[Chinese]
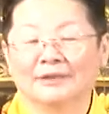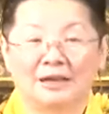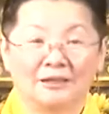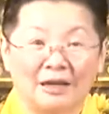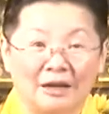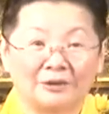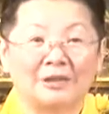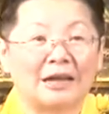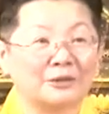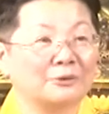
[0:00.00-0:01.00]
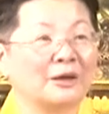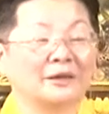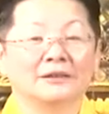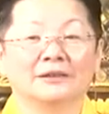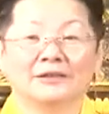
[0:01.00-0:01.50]
啊，是好的还是坏
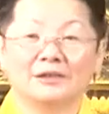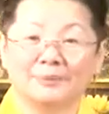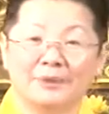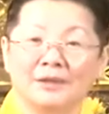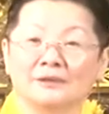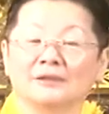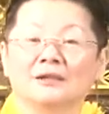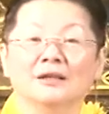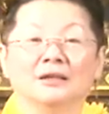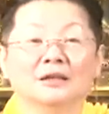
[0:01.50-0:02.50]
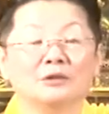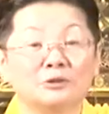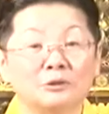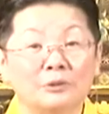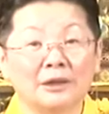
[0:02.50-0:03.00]
的，是什么样子？那
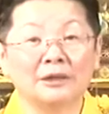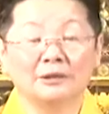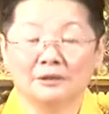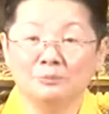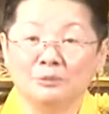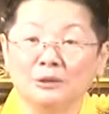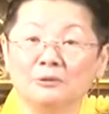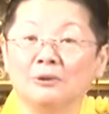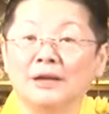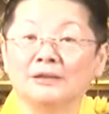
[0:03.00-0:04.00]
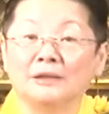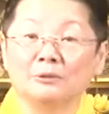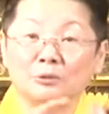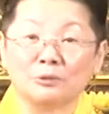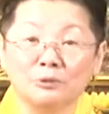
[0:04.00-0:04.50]
若是坏的，能不能化解？
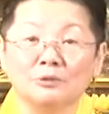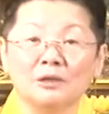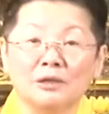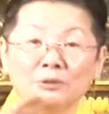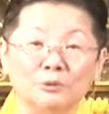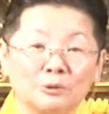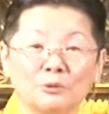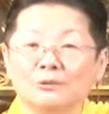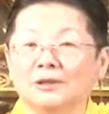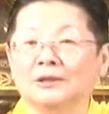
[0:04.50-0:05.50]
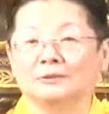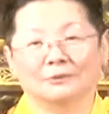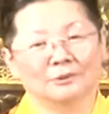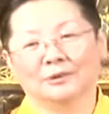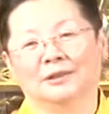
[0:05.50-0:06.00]
我做功课，我做功德
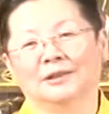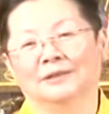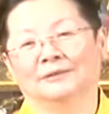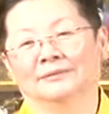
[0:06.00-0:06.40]
都可以，